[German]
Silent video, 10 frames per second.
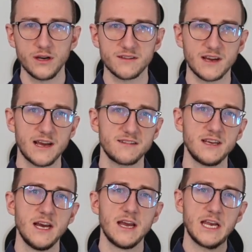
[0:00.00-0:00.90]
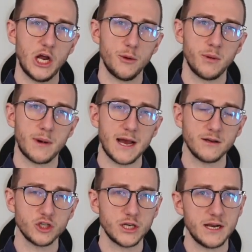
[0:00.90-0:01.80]
Das heißt, egal ob im
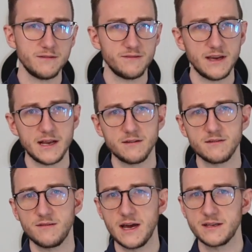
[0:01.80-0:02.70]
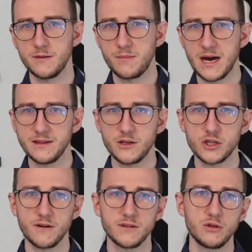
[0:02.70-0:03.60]
Angestelltenverhältnis, vielleicht eine
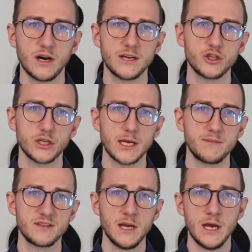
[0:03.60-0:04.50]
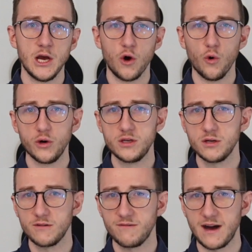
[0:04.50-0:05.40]
Partnerschaft, die du anstrebst und
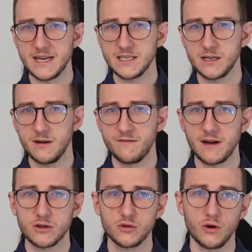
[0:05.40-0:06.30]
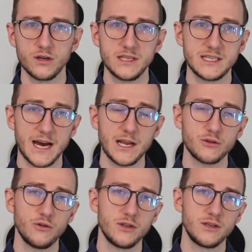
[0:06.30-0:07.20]
weitere Faktoren, die da
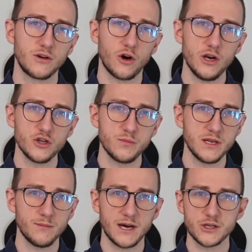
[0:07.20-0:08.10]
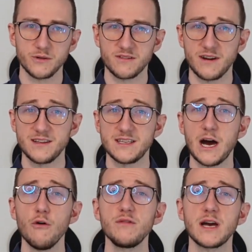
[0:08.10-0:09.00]
natürlich eine Rolle spielen, beispielsweise der
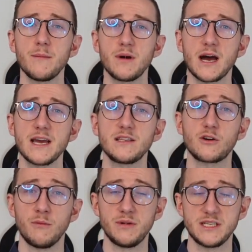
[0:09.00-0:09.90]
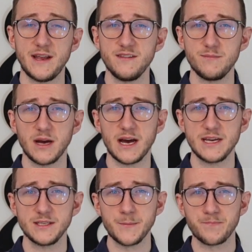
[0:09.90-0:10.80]
Aufgabenbereich, der
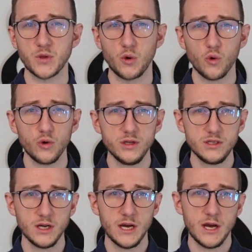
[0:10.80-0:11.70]
Kompetenzbereich und